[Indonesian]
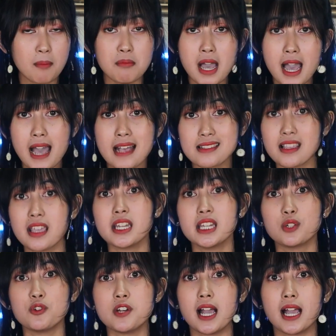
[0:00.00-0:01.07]
Bahasa yang
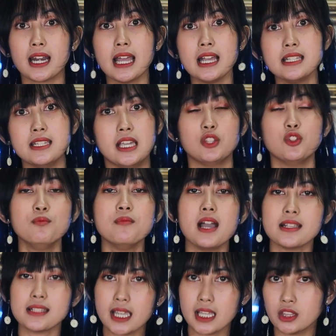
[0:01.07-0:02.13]
digunakan aja itu
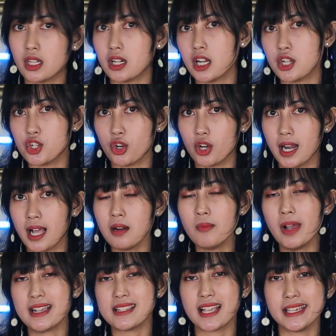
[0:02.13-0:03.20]
bahasa internasional,
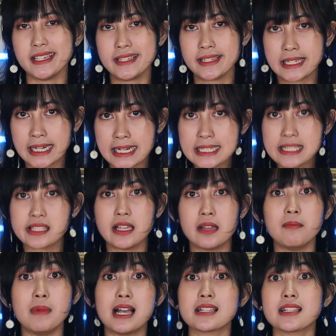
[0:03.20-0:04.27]
bahasa Inggris,
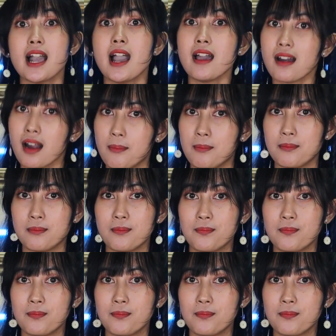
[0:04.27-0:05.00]
dan bahasa Arab.